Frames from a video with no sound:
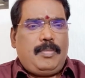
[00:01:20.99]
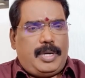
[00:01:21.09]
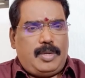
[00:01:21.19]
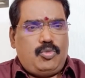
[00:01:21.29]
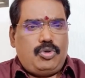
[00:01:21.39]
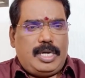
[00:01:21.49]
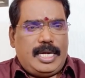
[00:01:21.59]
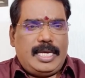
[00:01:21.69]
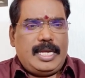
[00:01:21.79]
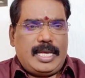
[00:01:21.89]
பதிமூன்று
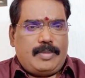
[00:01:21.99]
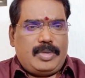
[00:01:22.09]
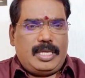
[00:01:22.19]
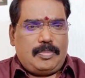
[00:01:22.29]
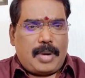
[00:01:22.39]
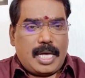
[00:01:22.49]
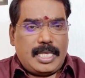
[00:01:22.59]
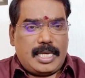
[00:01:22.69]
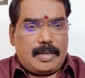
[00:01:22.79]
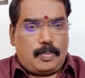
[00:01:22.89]
டிகிரி என்பது
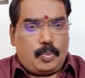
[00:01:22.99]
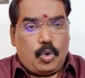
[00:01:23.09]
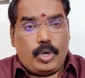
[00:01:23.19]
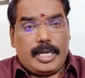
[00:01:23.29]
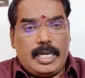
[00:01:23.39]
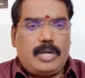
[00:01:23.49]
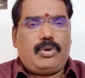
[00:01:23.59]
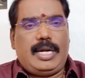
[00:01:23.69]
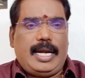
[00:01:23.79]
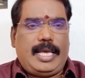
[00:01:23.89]
பாதிக்கப் போகின்ற
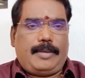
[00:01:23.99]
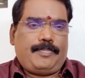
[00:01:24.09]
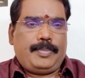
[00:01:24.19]
ஒரு நிலை